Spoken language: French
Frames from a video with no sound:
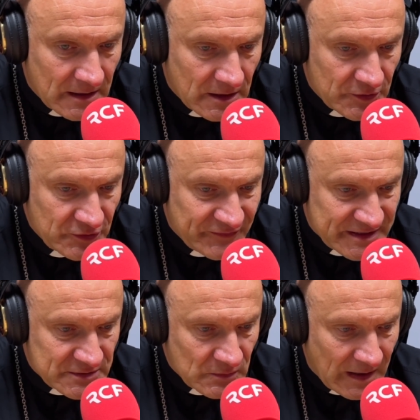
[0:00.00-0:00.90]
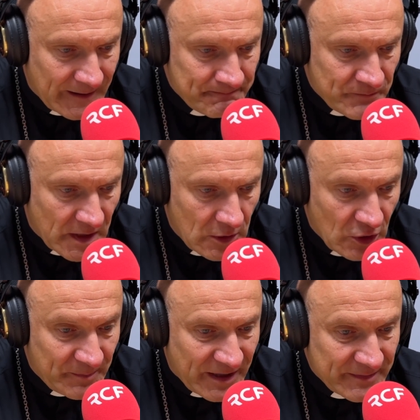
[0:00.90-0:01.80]
euh, de façon à
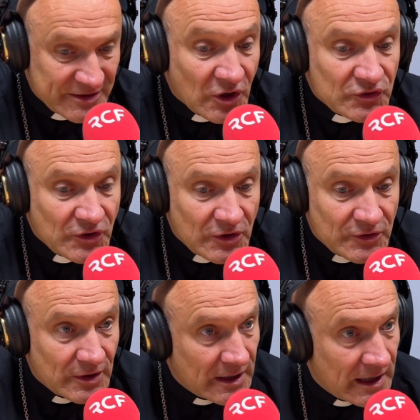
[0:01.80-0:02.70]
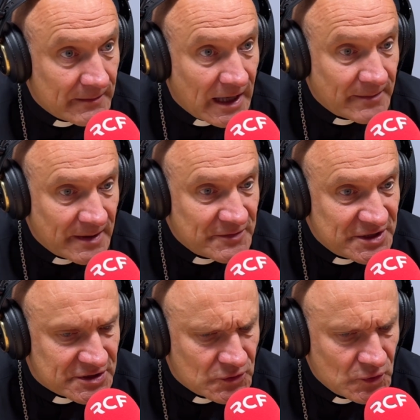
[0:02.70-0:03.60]
leur permettre d'entendre un, même
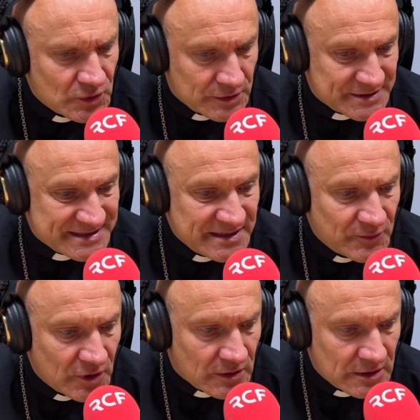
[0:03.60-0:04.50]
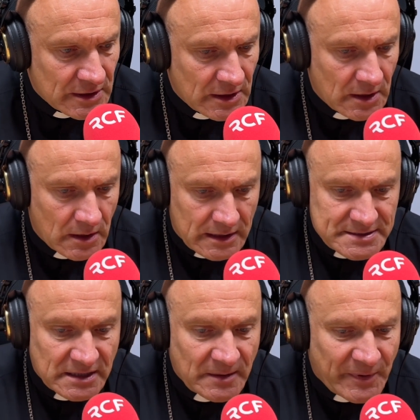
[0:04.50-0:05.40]
discours stimulant.
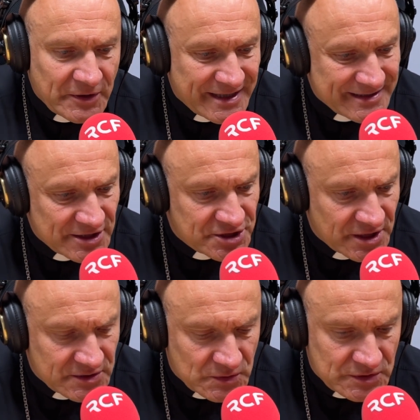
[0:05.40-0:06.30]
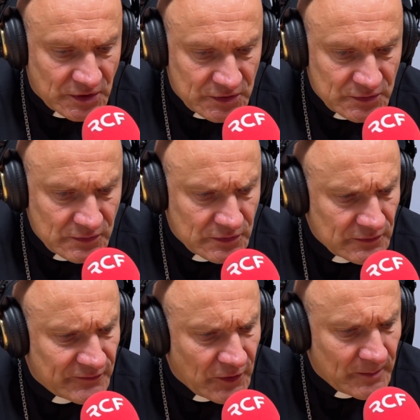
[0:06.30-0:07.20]
C'était pas une catéchèse au sens
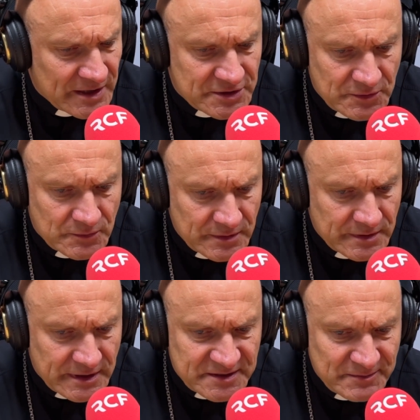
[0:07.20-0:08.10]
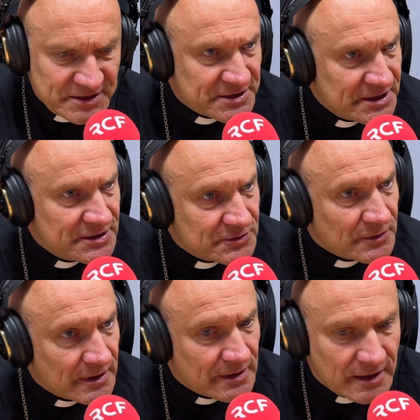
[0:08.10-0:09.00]
d'une formation euh, explicite sur
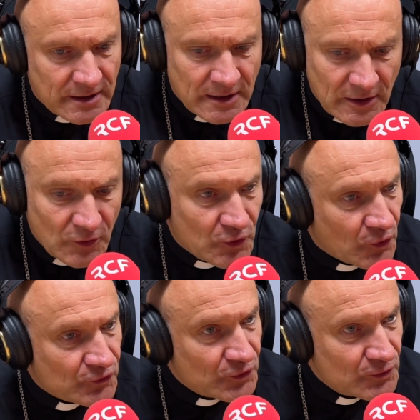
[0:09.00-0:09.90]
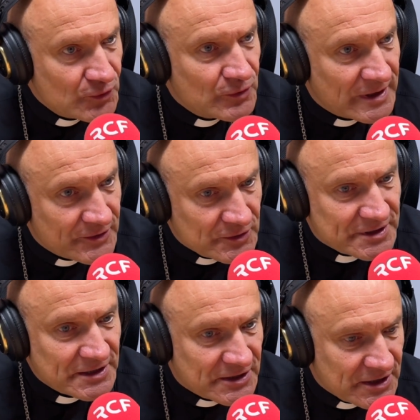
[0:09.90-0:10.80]
le contenu de la
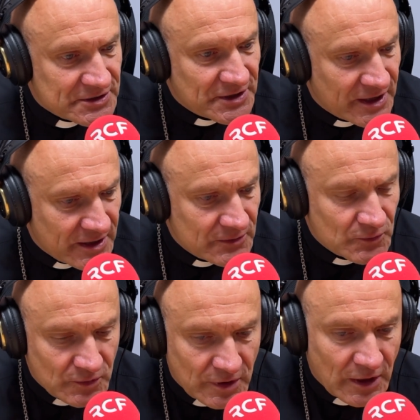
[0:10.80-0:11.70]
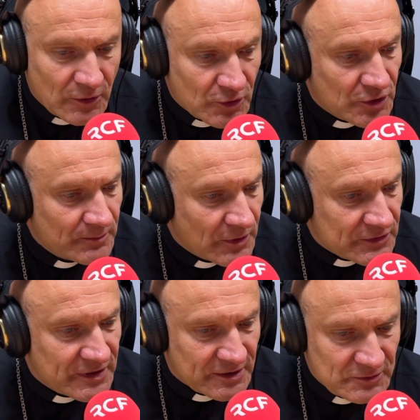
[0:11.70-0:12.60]
doctrine chrétienne ou le
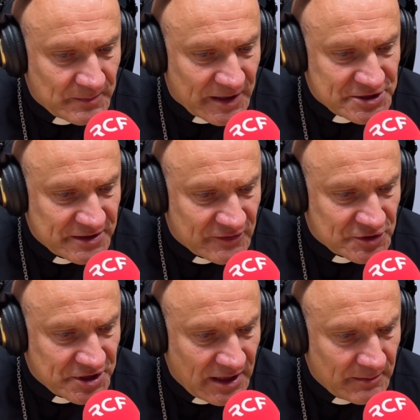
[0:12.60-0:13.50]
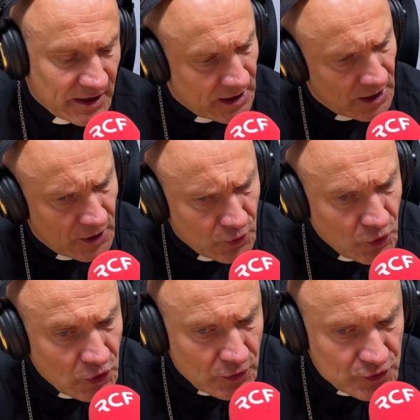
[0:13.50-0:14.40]
commentaire d'une page d'évangile, mais
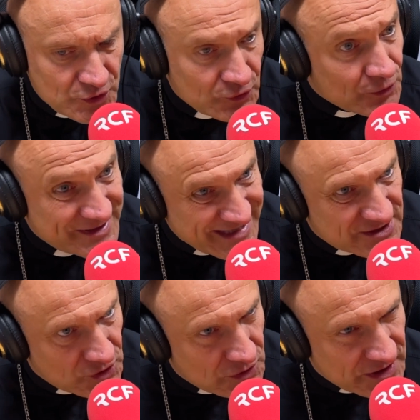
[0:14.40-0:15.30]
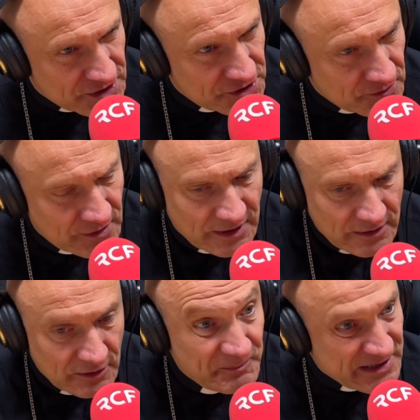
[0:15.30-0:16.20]
une sorte d'exhortation
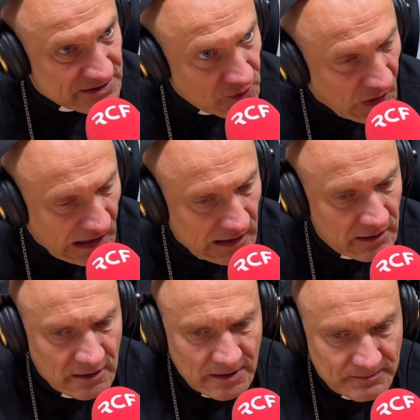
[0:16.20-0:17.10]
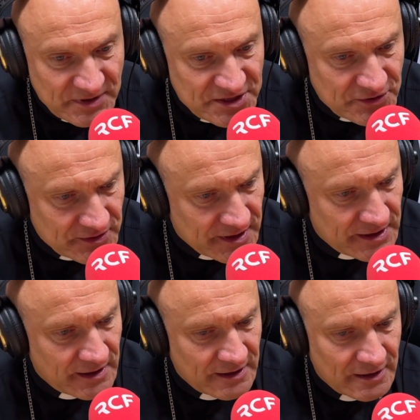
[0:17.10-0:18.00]
euh, pastorale,
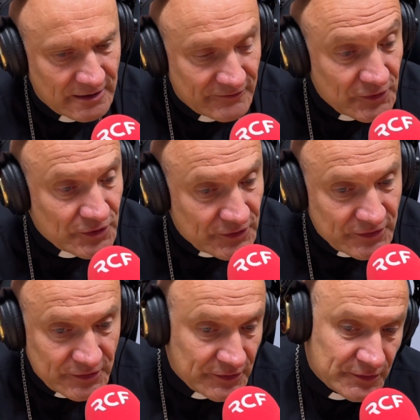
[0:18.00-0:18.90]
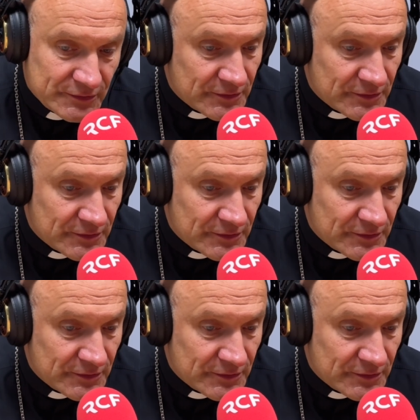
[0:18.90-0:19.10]
missionnaire, venant de,